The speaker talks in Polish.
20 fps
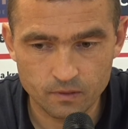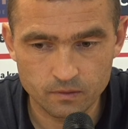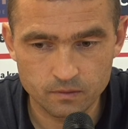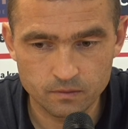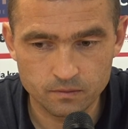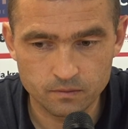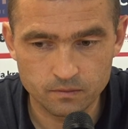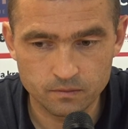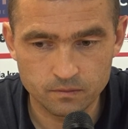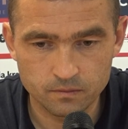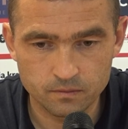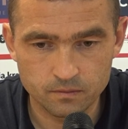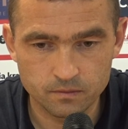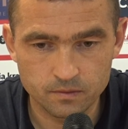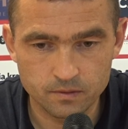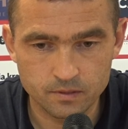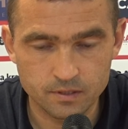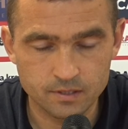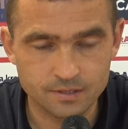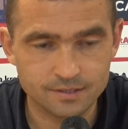y,
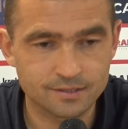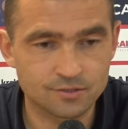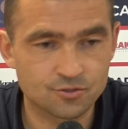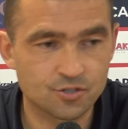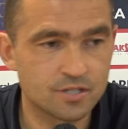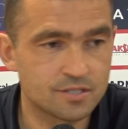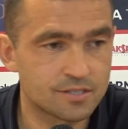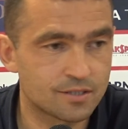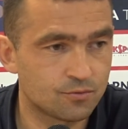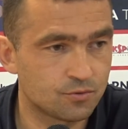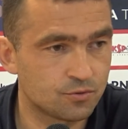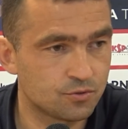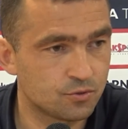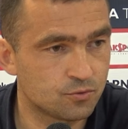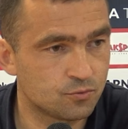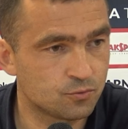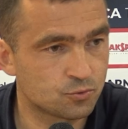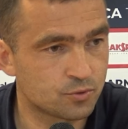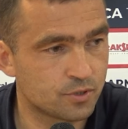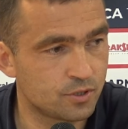jest część
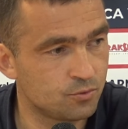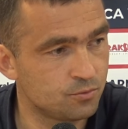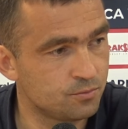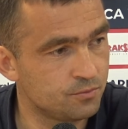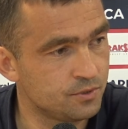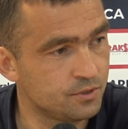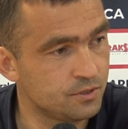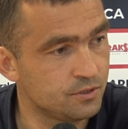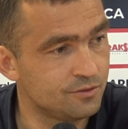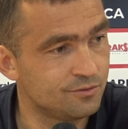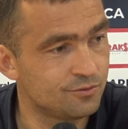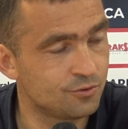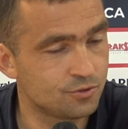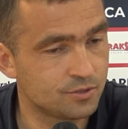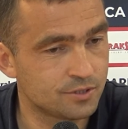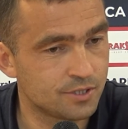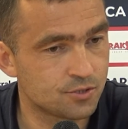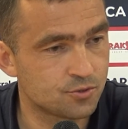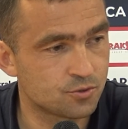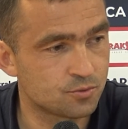zawodników, która lubi i
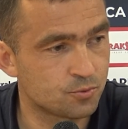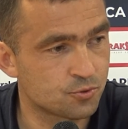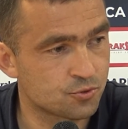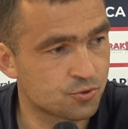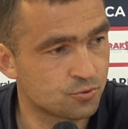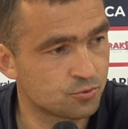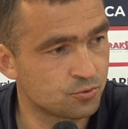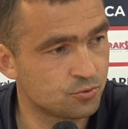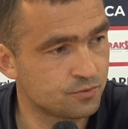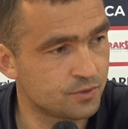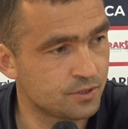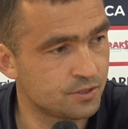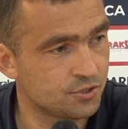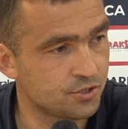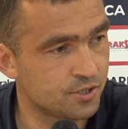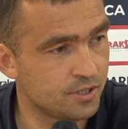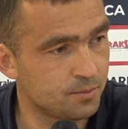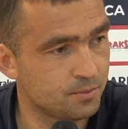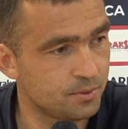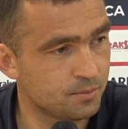woli grać od początku i wtedy
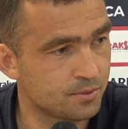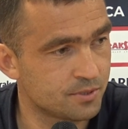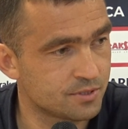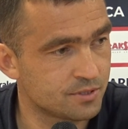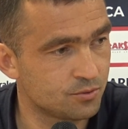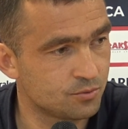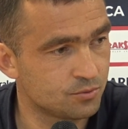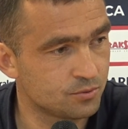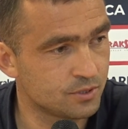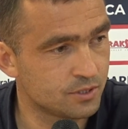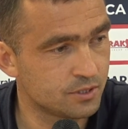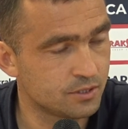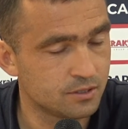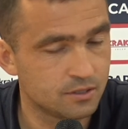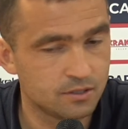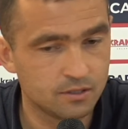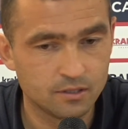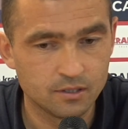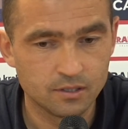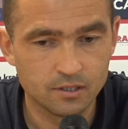się lepiej prezentuje.
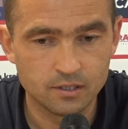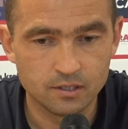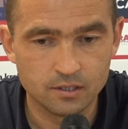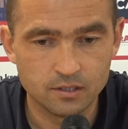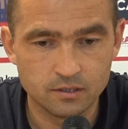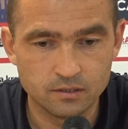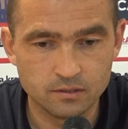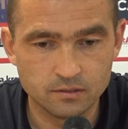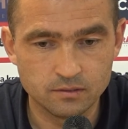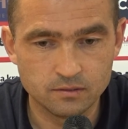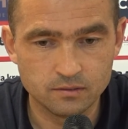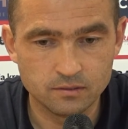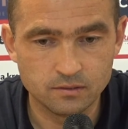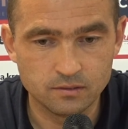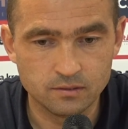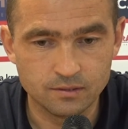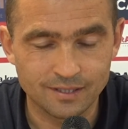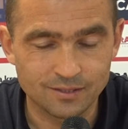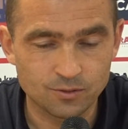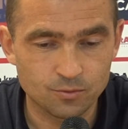Y,
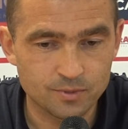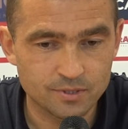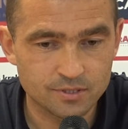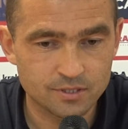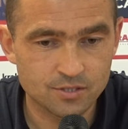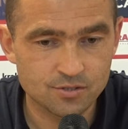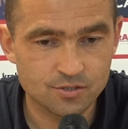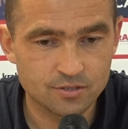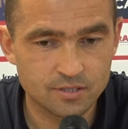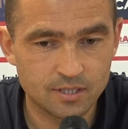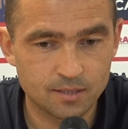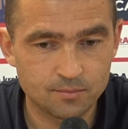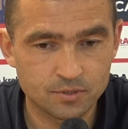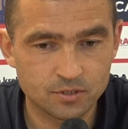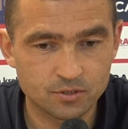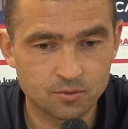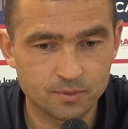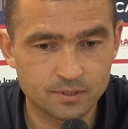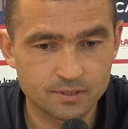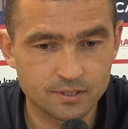natomiast też jest dla mnie
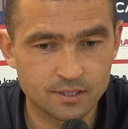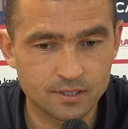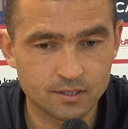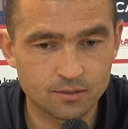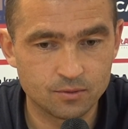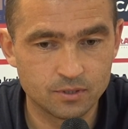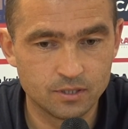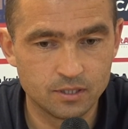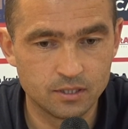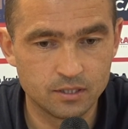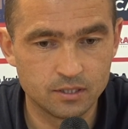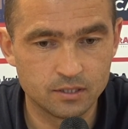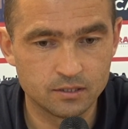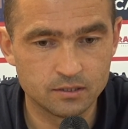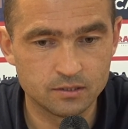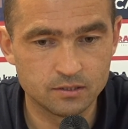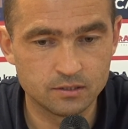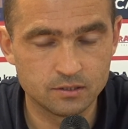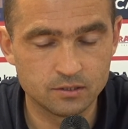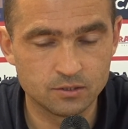to materiał
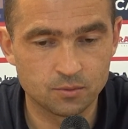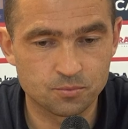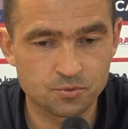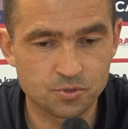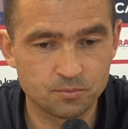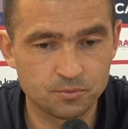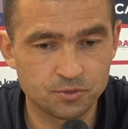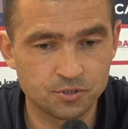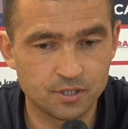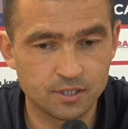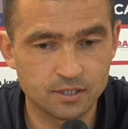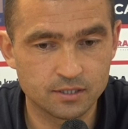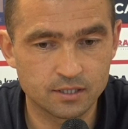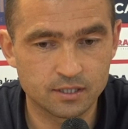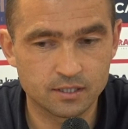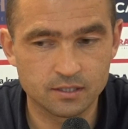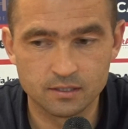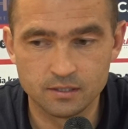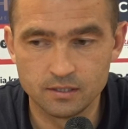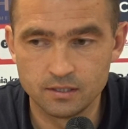y, do
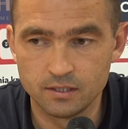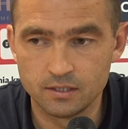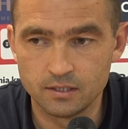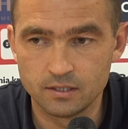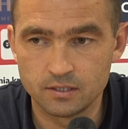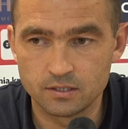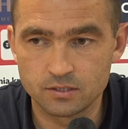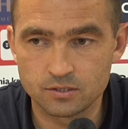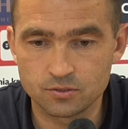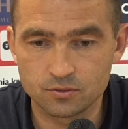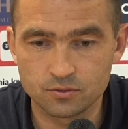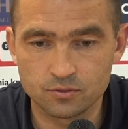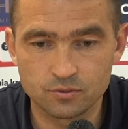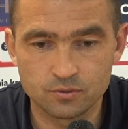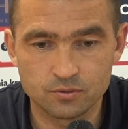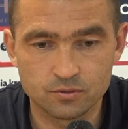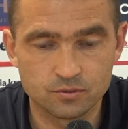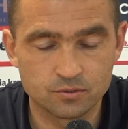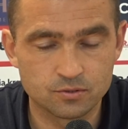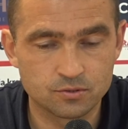przemyślenia co
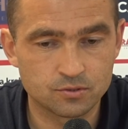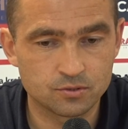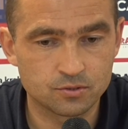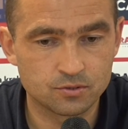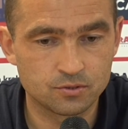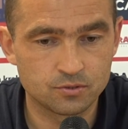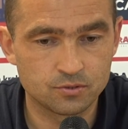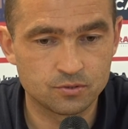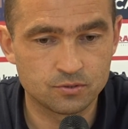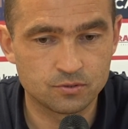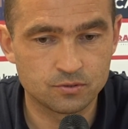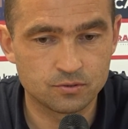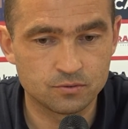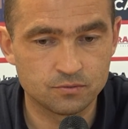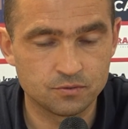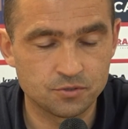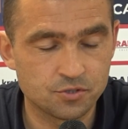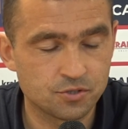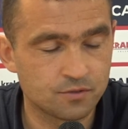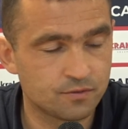do, co do
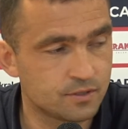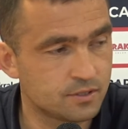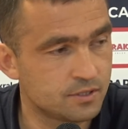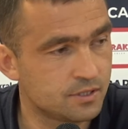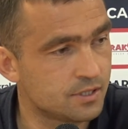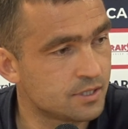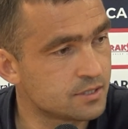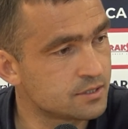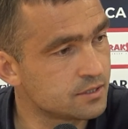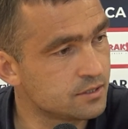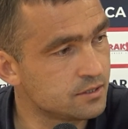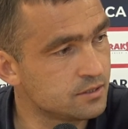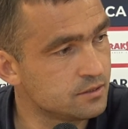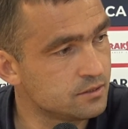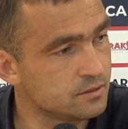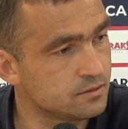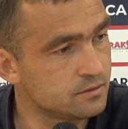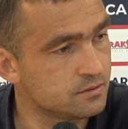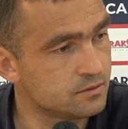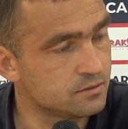wyjściowej
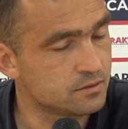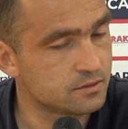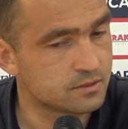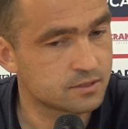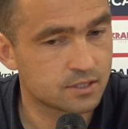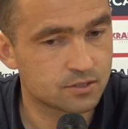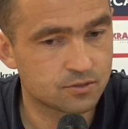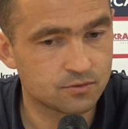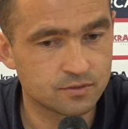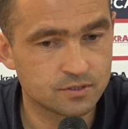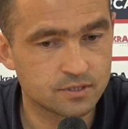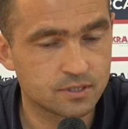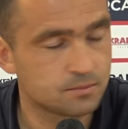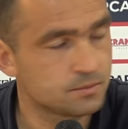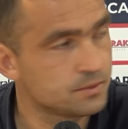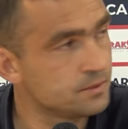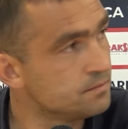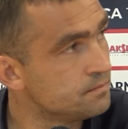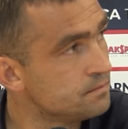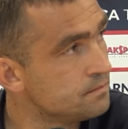jedenastki y, z
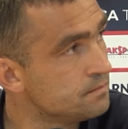Katowicami.